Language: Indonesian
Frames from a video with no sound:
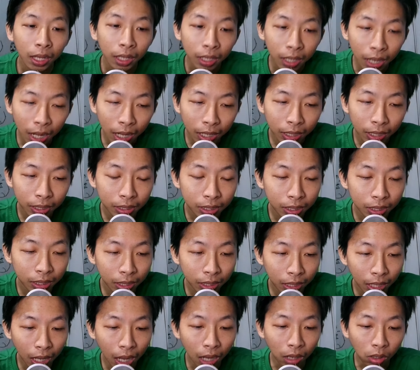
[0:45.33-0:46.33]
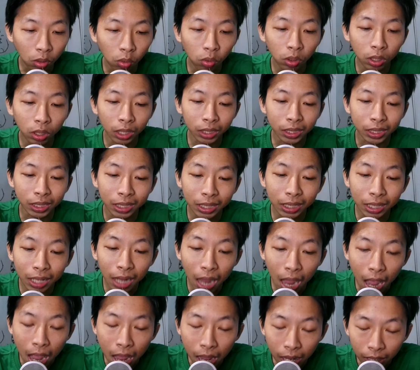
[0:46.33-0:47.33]
Nah, di sini aku udah
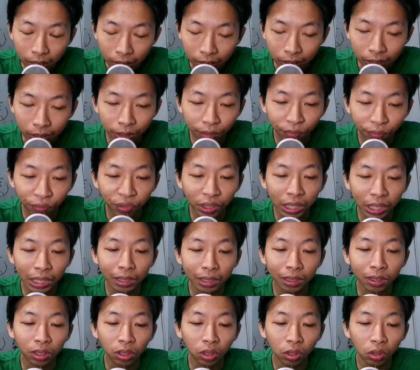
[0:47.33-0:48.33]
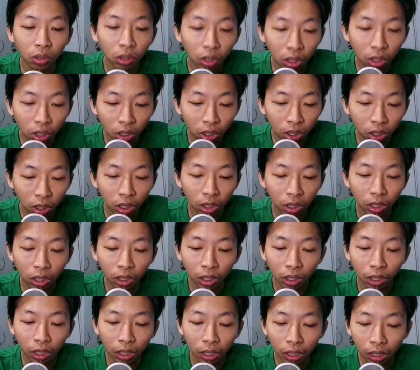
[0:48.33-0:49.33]
sediain fitur
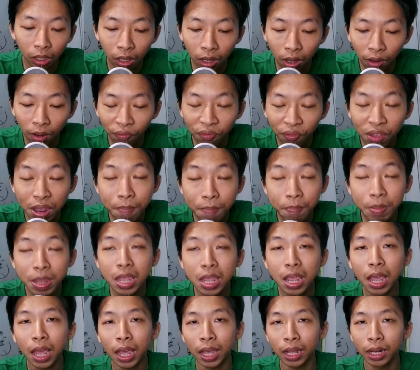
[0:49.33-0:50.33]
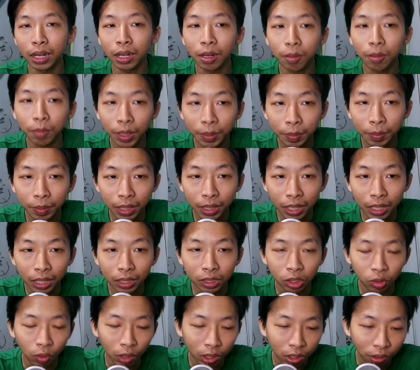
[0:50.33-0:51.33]
uh, eh, VPN
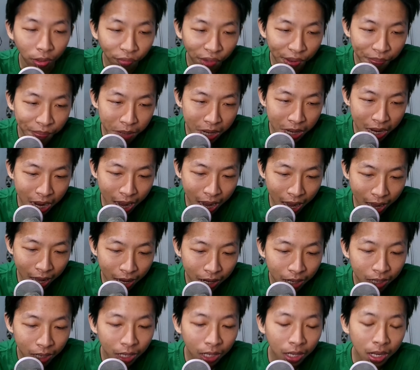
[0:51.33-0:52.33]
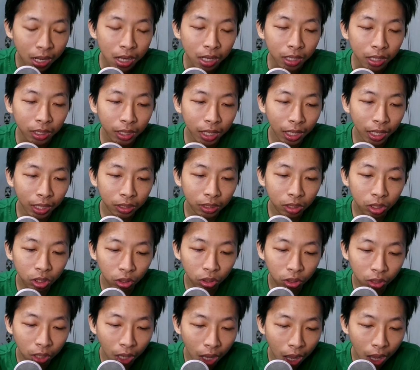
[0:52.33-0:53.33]
teman-temannya, suatu VPN dan
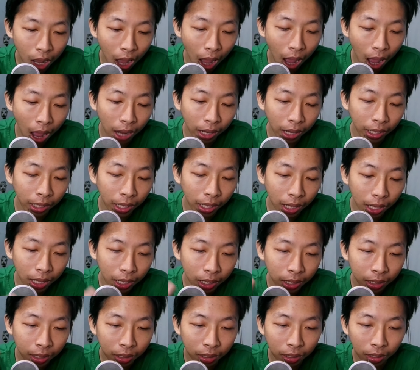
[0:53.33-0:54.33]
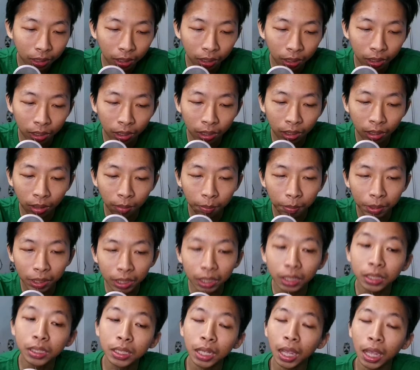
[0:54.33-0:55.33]
juga ada uh,
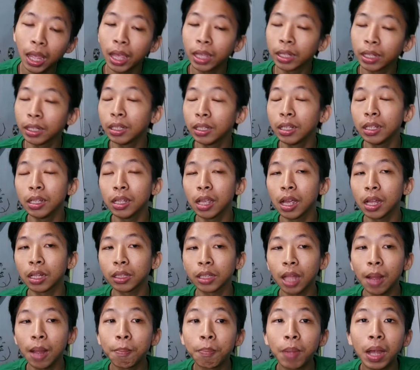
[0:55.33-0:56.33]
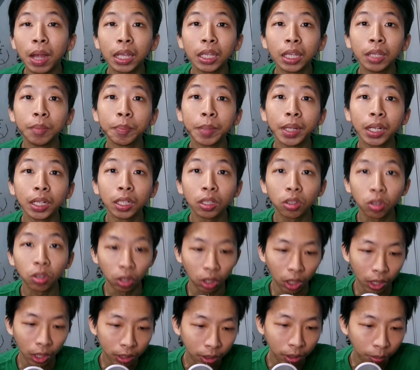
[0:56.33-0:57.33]
bikin CID yang tanpa email itu
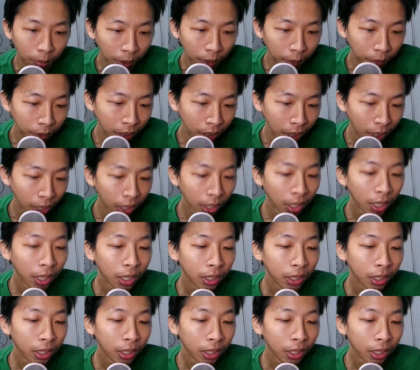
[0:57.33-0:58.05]
ya teman-temannya.